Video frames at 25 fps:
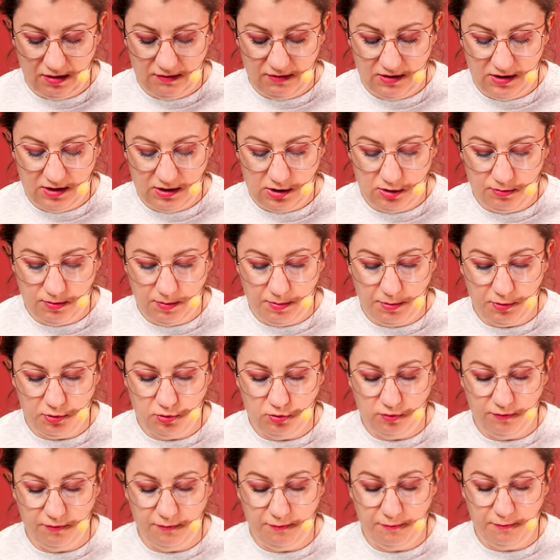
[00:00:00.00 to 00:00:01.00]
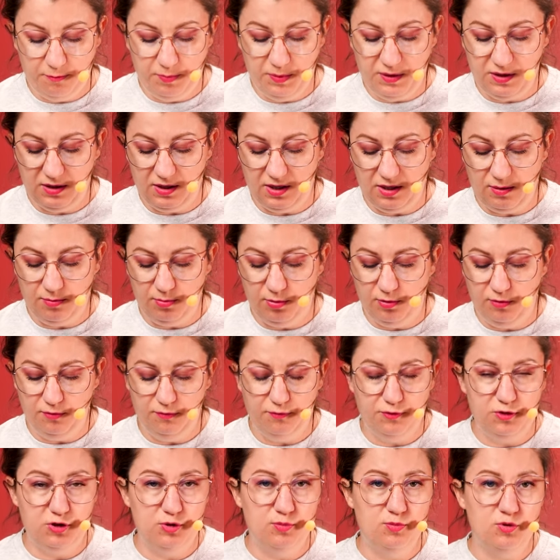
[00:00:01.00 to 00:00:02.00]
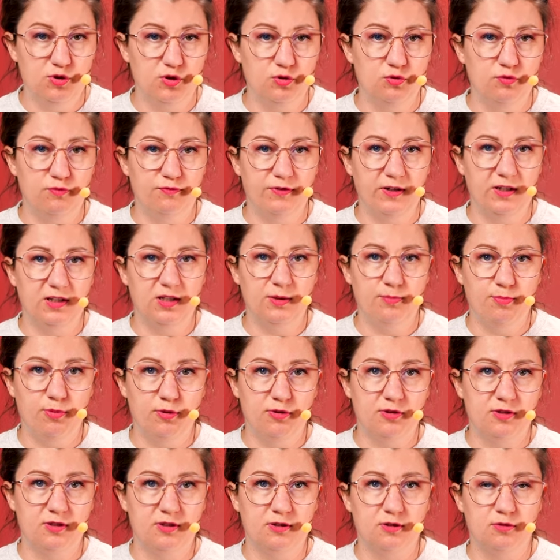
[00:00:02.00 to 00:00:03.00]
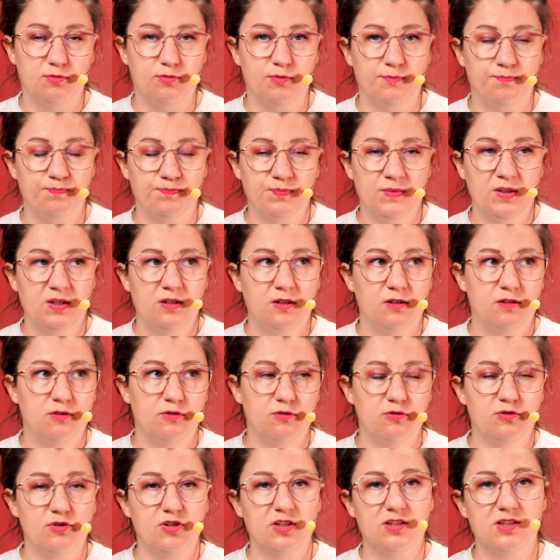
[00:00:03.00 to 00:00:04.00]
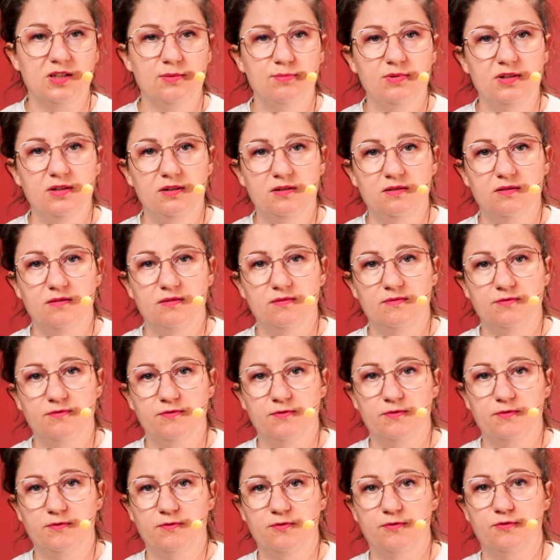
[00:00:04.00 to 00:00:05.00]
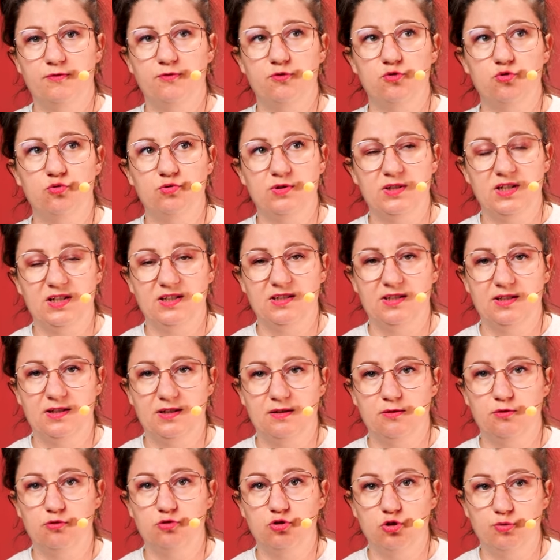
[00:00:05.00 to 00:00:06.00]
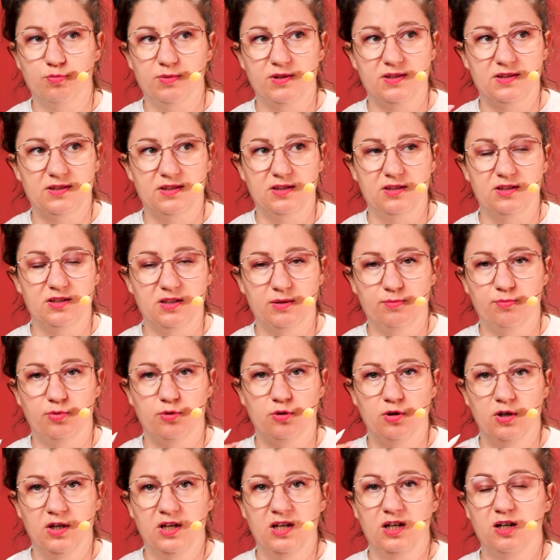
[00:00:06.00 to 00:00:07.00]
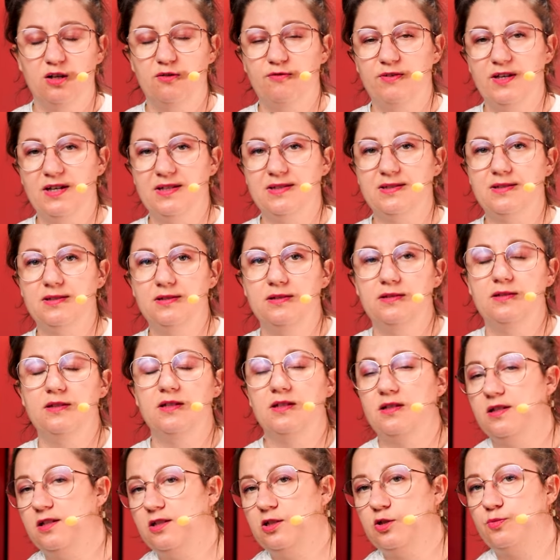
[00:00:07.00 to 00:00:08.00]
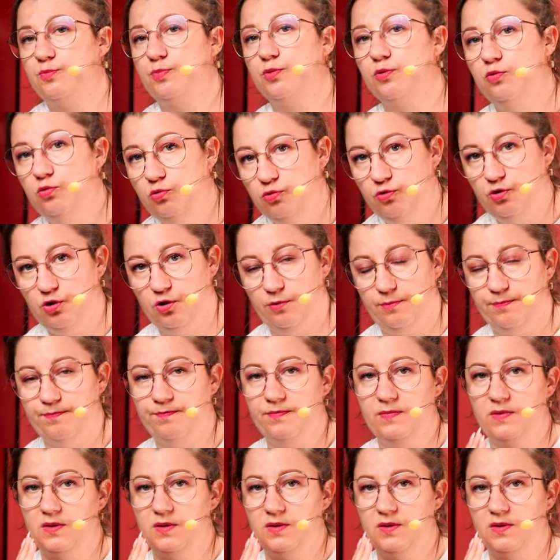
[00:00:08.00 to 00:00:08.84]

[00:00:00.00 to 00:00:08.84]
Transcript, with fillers: więc ja sobie po prostu wbiję, bo widzimy, że tu fajne posty są. No, czasami e, wrzucacie osobne zdjęcia, bo gwiazdy nie eksponują